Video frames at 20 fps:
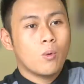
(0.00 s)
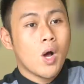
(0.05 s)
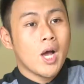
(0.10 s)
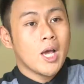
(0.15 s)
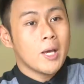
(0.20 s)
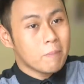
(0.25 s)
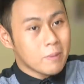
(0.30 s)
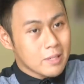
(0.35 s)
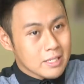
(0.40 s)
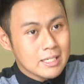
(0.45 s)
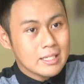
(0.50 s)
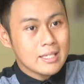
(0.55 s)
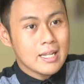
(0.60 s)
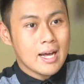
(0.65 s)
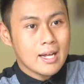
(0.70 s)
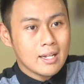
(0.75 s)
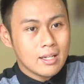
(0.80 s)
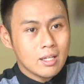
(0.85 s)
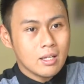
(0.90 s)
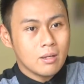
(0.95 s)
buhay pa si
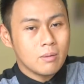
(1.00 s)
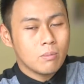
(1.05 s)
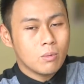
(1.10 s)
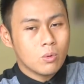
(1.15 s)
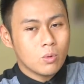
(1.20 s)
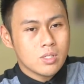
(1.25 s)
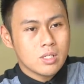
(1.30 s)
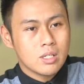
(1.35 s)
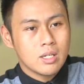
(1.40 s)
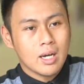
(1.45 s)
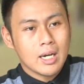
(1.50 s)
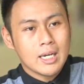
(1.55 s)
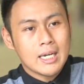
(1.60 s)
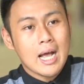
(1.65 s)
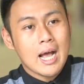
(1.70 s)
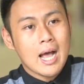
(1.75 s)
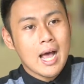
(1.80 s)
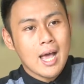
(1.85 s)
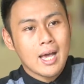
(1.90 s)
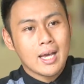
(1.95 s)
daddy, mostly ang
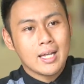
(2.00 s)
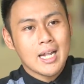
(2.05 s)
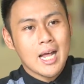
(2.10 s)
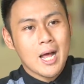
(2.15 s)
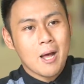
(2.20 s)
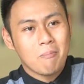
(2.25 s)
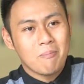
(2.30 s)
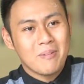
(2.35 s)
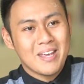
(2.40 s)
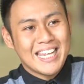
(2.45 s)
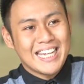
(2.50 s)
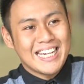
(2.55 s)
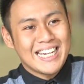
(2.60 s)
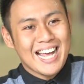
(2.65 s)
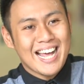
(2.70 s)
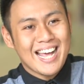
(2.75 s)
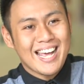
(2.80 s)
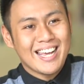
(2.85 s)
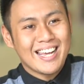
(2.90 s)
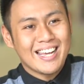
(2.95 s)
kinakain namin
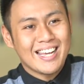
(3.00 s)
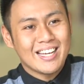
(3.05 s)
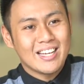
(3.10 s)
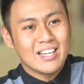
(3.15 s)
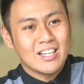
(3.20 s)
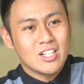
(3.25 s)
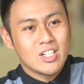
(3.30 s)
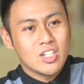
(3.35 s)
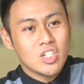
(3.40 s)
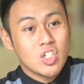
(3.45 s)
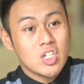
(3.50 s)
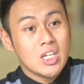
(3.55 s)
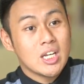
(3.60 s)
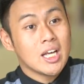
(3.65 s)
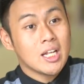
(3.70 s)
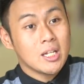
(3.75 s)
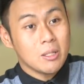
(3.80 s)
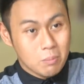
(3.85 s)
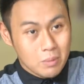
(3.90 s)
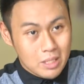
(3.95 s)
ay
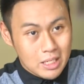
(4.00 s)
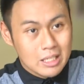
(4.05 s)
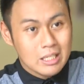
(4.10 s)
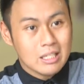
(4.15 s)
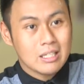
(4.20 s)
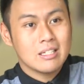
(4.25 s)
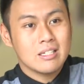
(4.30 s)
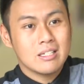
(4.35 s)
chicken meat